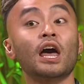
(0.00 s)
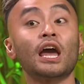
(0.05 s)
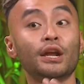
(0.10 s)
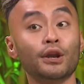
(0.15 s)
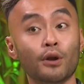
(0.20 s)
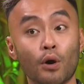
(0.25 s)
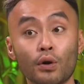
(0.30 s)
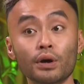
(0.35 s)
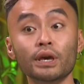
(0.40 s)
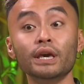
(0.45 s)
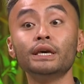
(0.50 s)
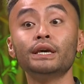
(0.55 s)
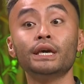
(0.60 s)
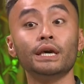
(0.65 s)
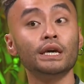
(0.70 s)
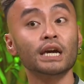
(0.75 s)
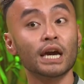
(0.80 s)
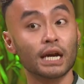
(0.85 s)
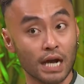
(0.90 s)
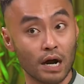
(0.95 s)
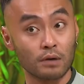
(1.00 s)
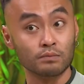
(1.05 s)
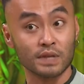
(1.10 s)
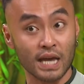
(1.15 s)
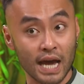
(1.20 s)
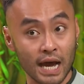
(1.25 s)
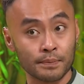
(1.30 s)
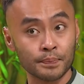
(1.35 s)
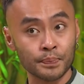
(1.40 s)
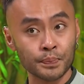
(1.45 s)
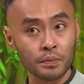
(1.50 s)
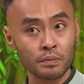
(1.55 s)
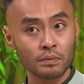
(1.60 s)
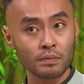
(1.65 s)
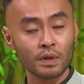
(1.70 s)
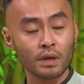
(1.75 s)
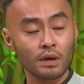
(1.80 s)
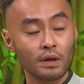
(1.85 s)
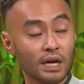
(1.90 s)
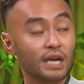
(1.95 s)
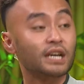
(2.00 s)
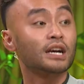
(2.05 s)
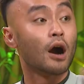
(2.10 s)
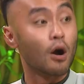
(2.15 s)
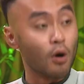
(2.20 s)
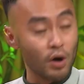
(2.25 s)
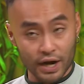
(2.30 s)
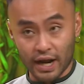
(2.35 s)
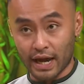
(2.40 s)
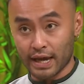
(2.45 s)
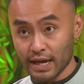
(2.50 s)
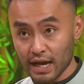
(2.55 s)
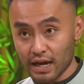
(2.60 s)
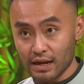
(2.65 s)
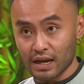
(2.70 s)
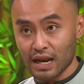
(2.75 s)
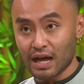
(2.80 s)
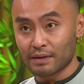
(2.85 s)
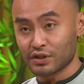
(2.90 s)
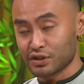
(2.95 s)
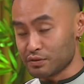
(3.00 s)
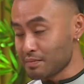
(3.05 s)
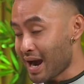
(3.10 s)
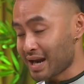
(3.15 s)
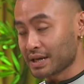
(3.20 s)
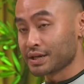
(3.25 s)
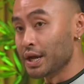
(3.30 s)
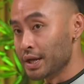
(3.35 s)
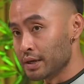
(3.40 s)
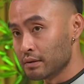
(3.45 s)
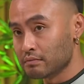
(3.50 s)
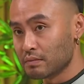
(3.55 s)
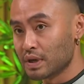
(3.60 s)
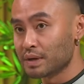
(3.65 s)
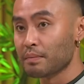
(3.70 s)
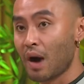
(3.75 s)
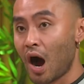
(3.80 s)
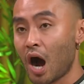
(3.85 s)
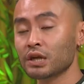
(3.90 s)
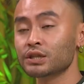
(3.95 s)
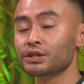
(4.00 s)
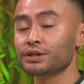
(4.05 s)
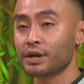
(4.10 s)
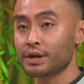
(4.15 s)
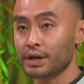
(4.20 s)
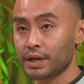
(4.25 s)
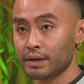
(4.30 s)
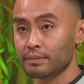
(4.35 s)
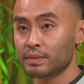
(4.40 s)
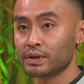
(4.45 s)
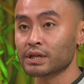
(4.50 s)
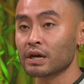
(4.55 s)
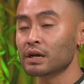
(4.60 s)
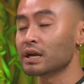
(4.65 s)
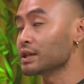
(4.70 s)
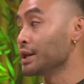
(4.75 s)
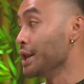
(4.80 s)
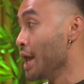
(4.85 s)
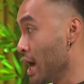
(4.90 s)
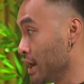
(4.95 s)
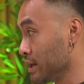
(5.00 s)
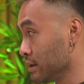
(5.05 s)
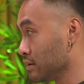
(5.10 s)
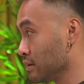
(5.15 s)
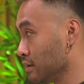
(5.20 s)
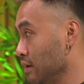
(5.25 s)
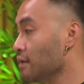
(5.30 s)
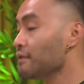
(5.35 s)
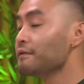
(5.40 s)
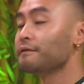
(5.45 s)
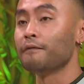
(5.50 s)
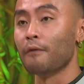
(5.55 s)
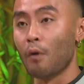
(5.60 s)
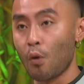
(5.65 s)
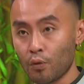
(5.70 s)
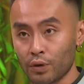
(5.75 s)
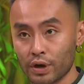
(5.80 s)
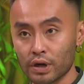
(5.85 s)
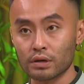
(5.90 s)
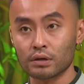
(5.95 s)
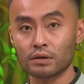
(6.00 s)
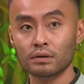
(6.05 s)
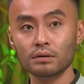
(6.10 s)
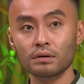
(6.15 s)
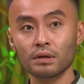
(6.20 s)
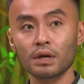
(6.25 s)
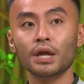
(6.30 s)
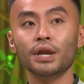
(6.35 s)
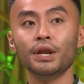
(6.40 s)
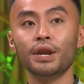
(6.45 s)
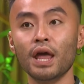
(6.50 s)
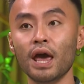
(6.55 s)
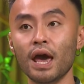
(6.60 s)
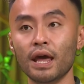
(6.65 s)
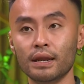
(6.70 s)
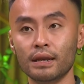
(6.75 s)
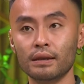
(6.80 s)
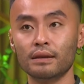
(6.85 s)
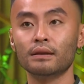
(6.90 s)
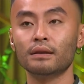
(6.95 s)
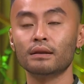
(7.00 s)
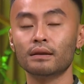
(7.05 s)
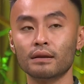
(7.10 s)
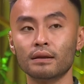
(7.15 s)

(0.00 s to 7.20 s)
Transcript: thay đổi ý kiến hay không nha cái câu hồi nãy á, là chữ mặc định mình bỏ chữ đó đi mình đó là nên phụ nữ nên